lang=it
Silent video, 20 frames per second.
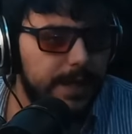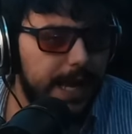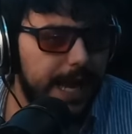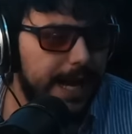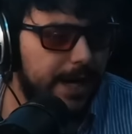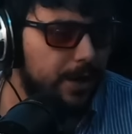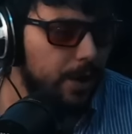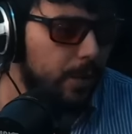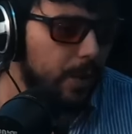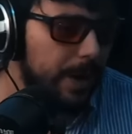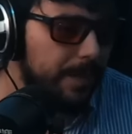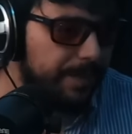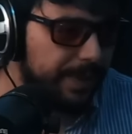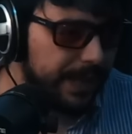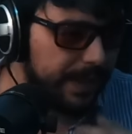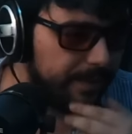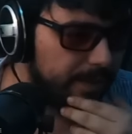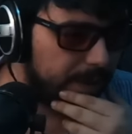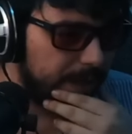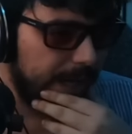Ecco qua il
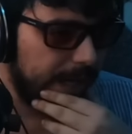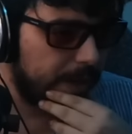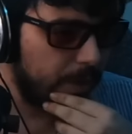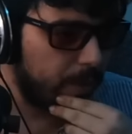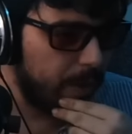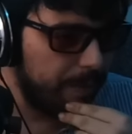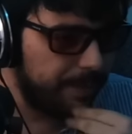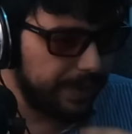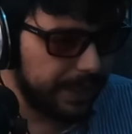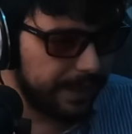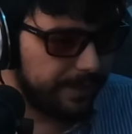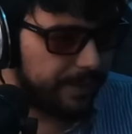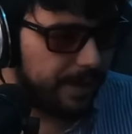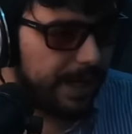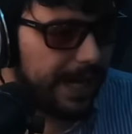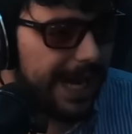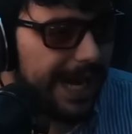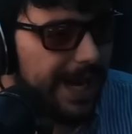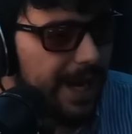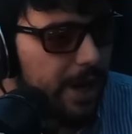primo, ecco qua il primo.
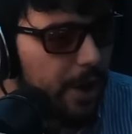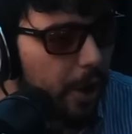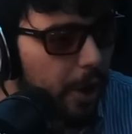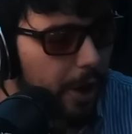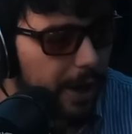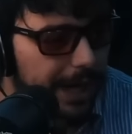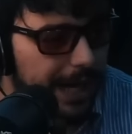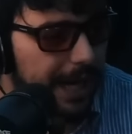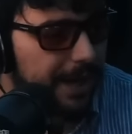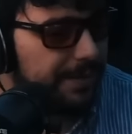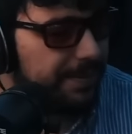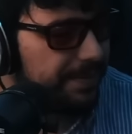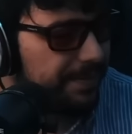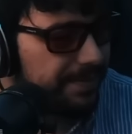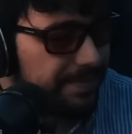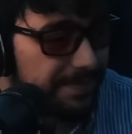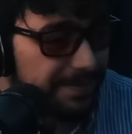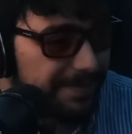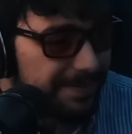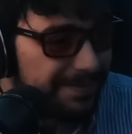Allora,
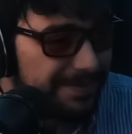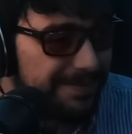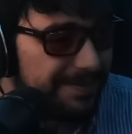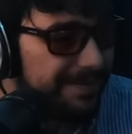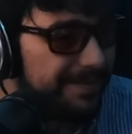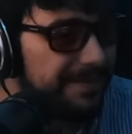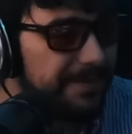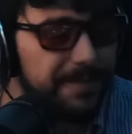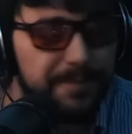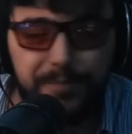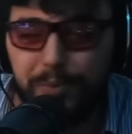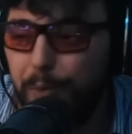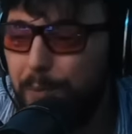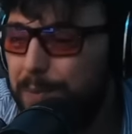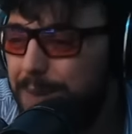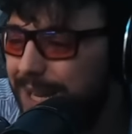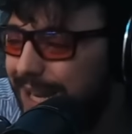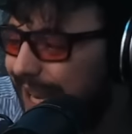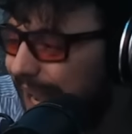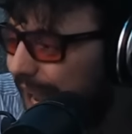
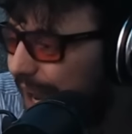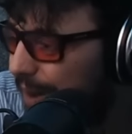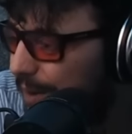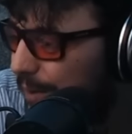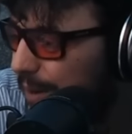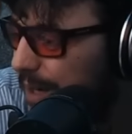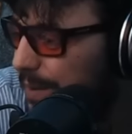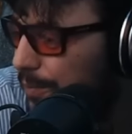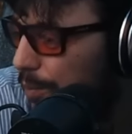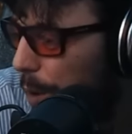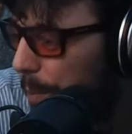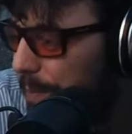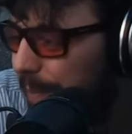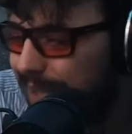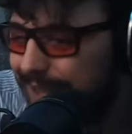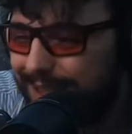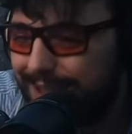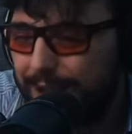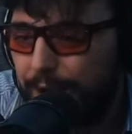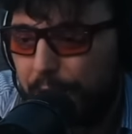pubblica il buon
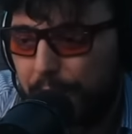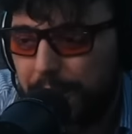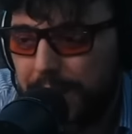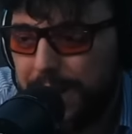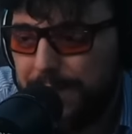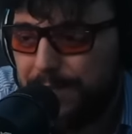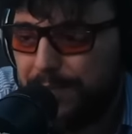Matteone,